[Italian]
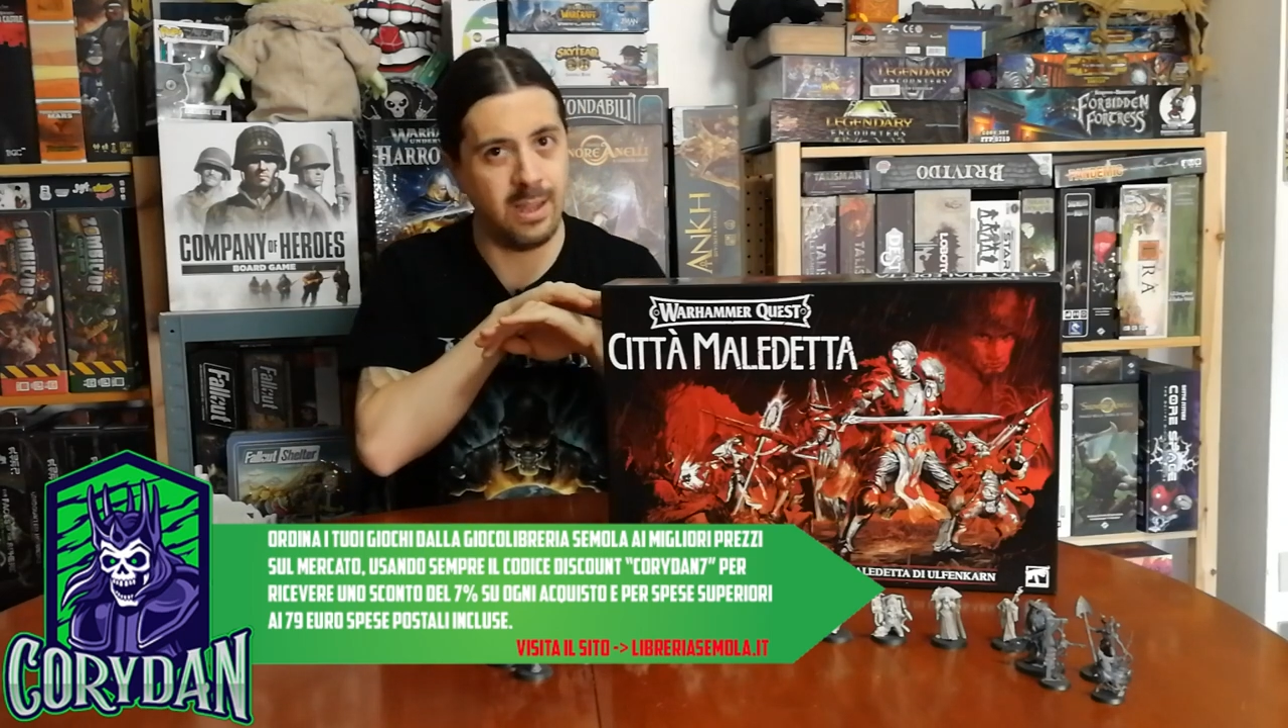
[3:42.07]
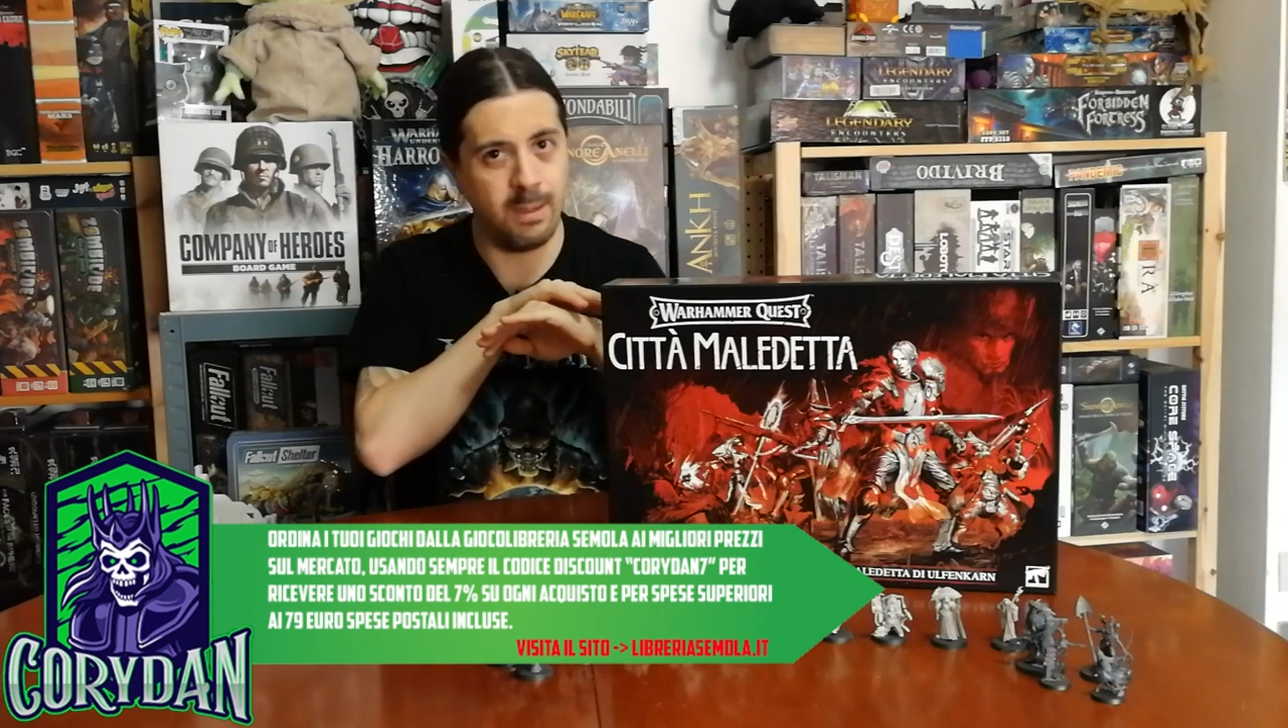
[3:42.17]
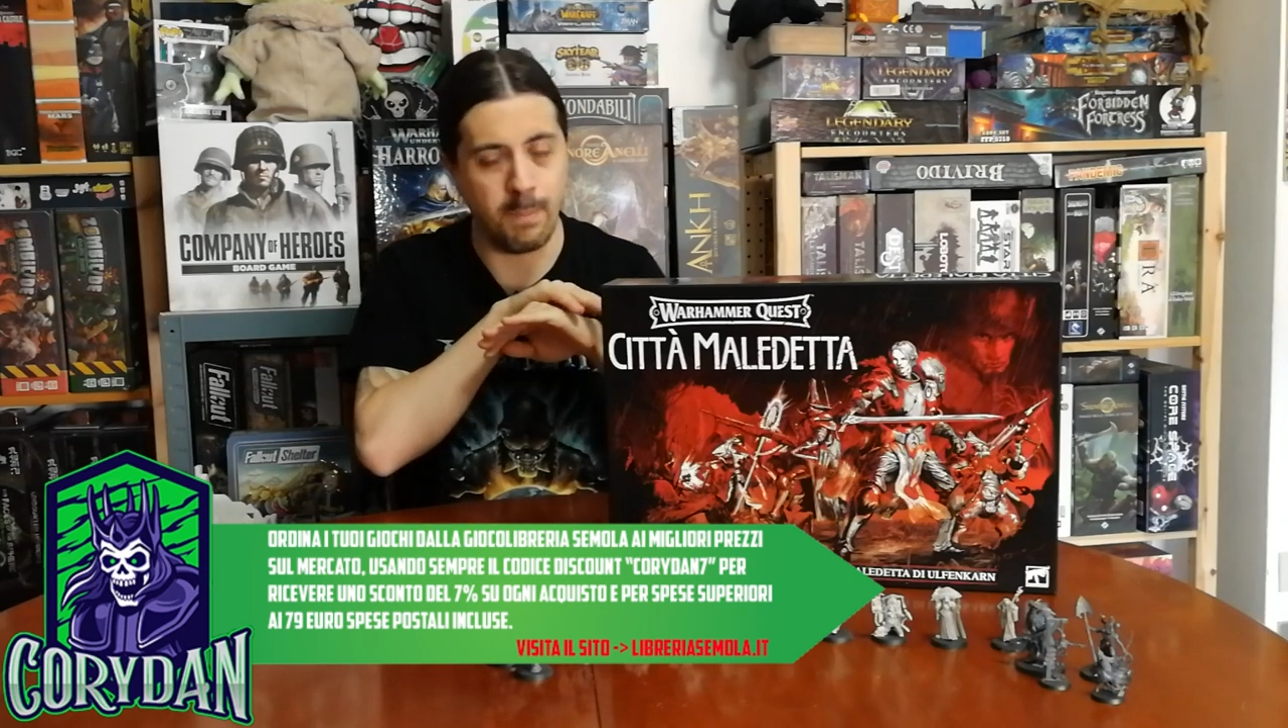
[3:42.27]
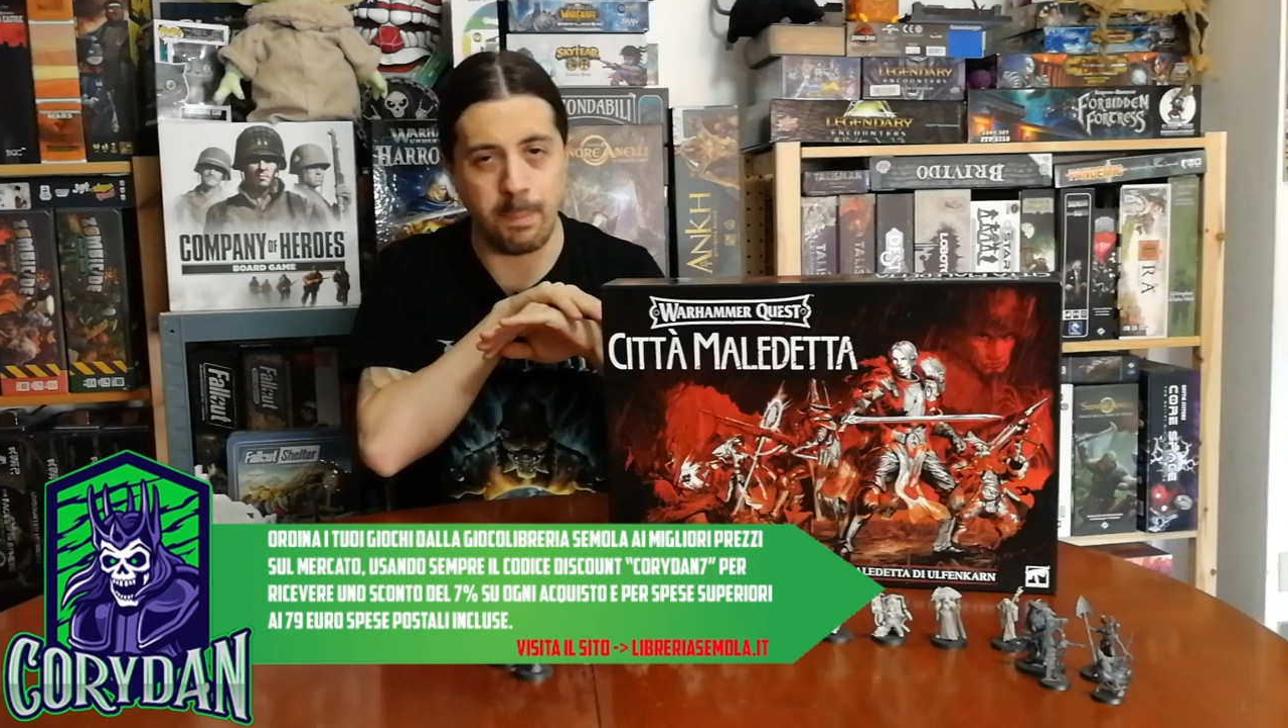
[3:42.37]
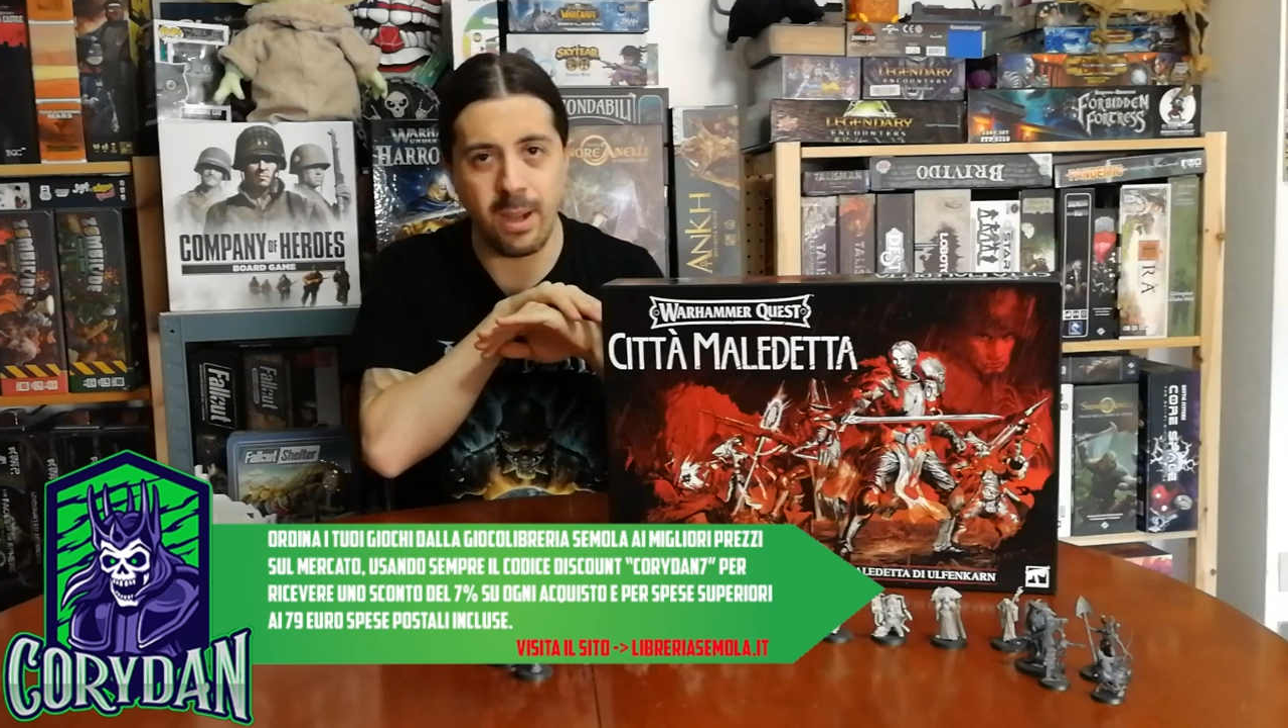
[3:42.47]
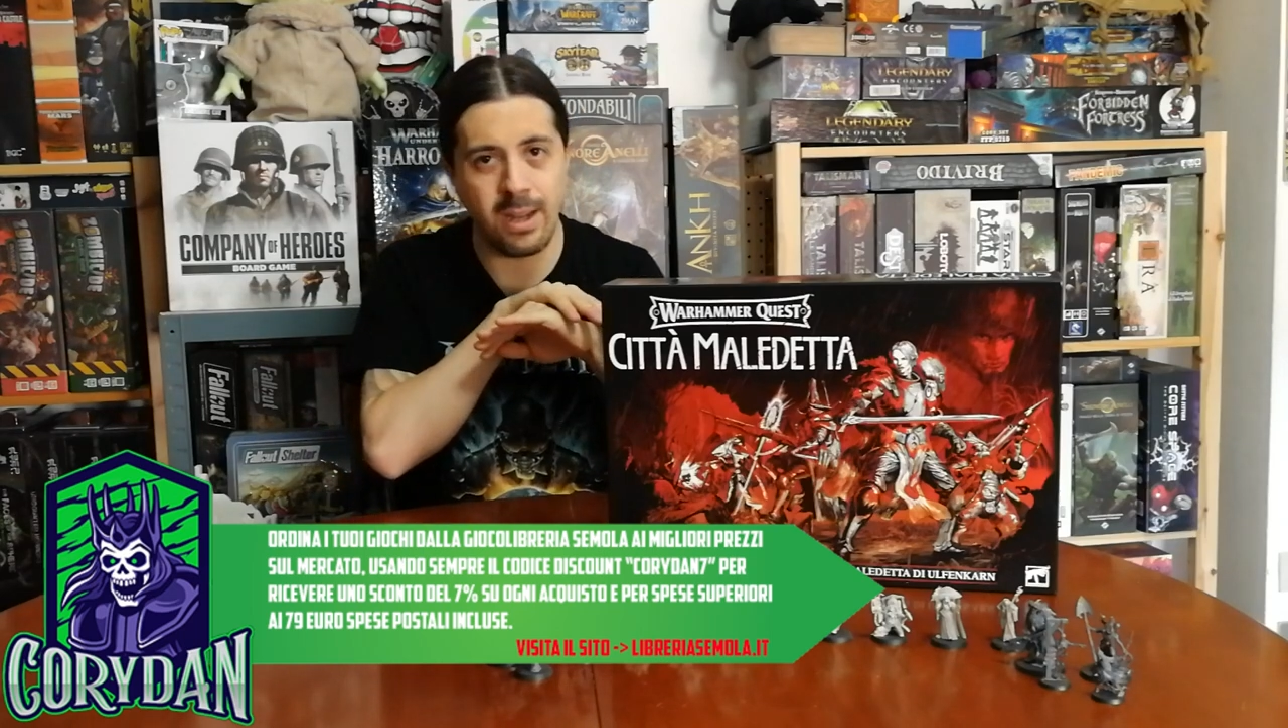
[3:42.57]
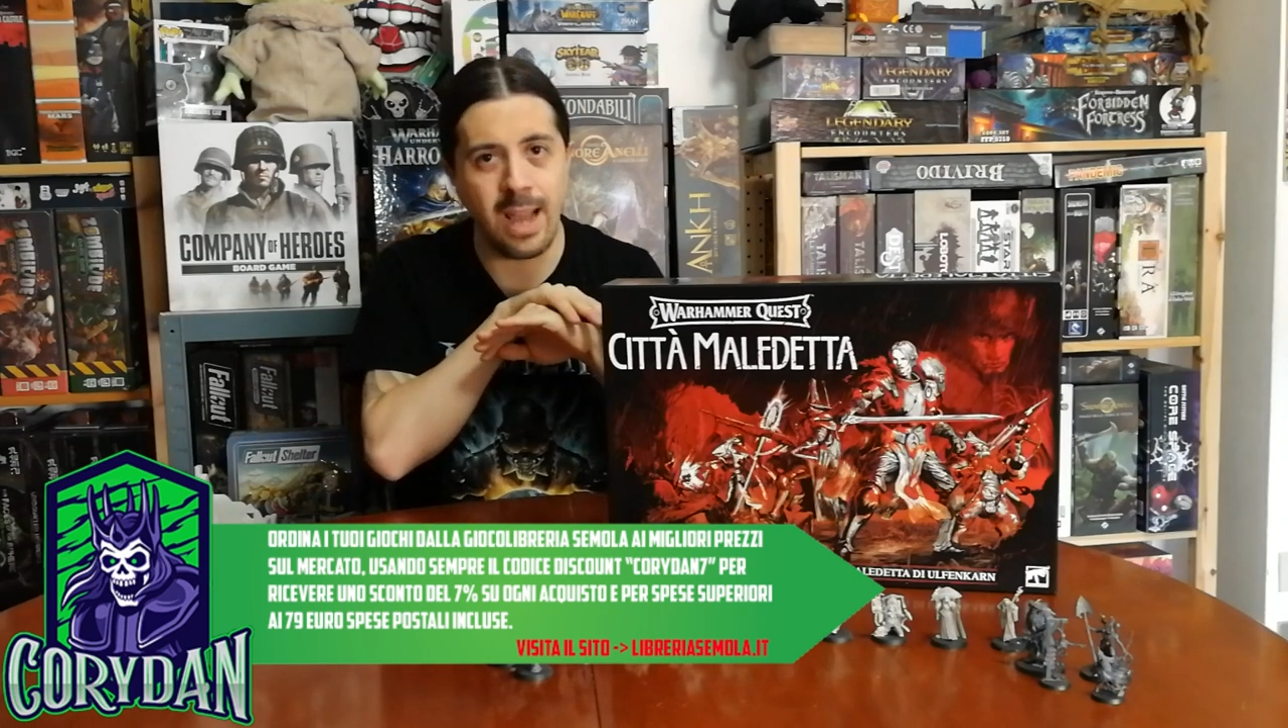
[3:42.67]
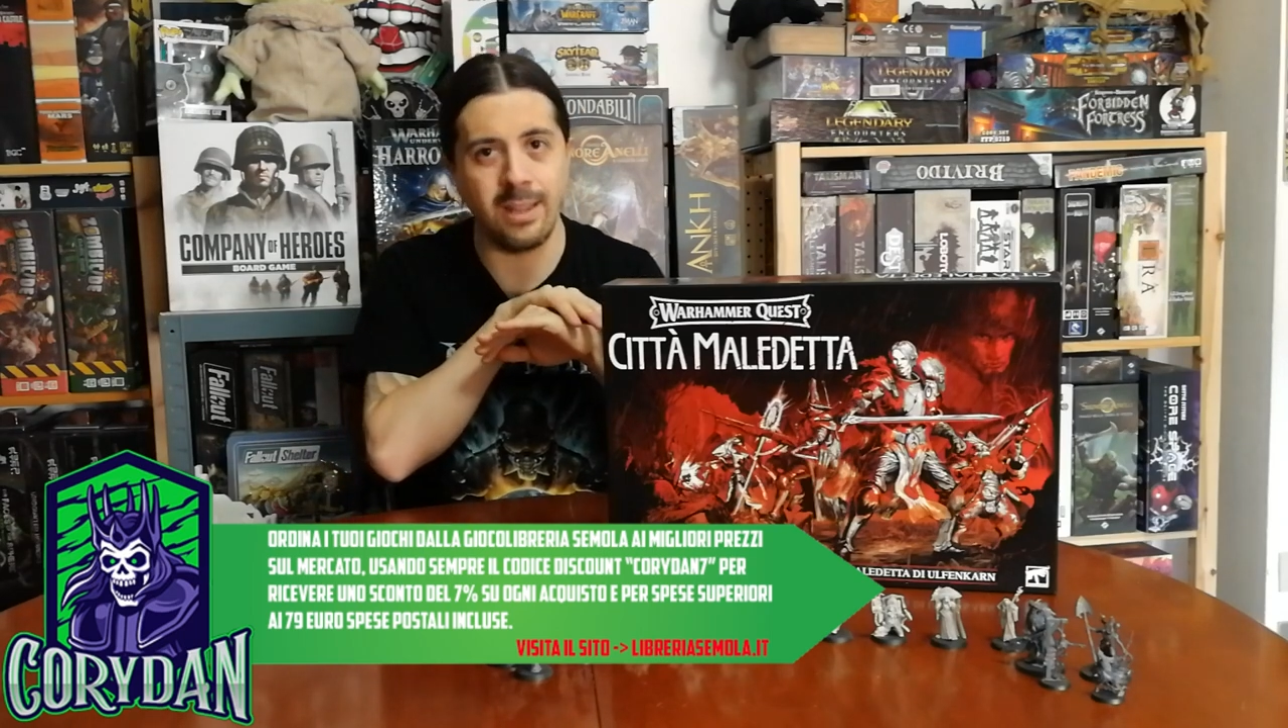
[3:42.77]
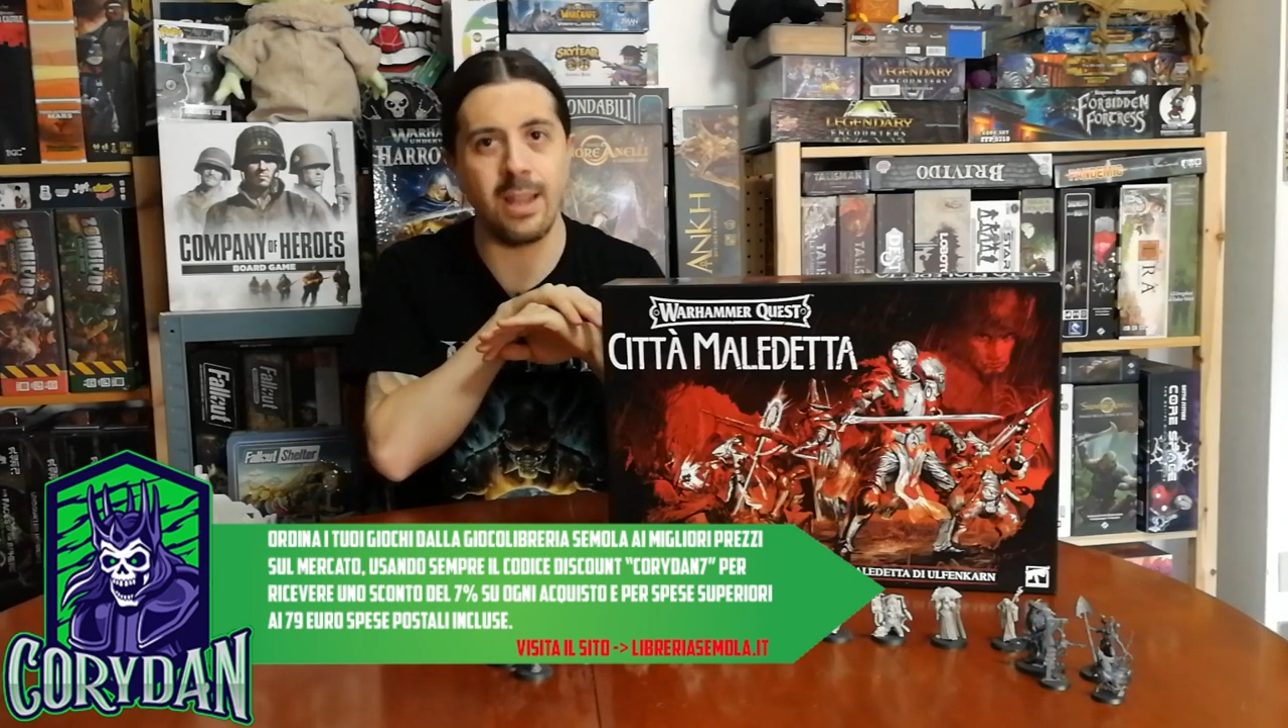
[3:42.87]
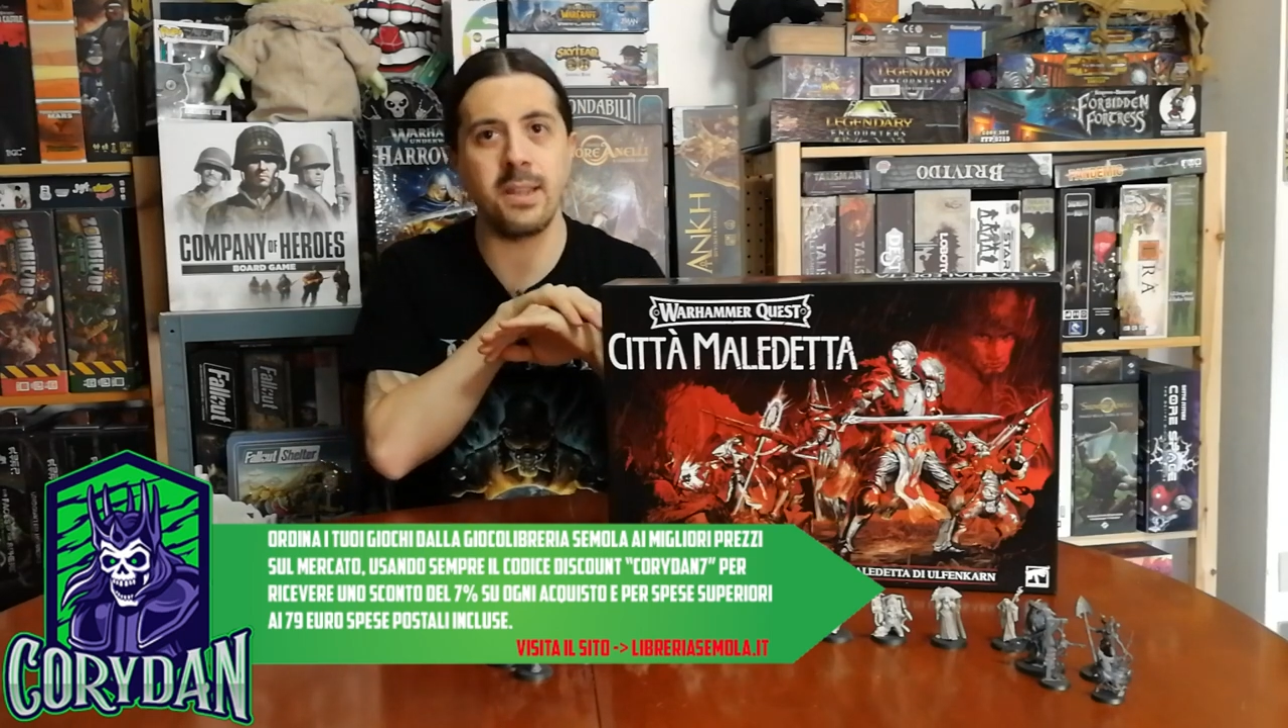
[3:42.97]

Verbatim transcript: ma per niente,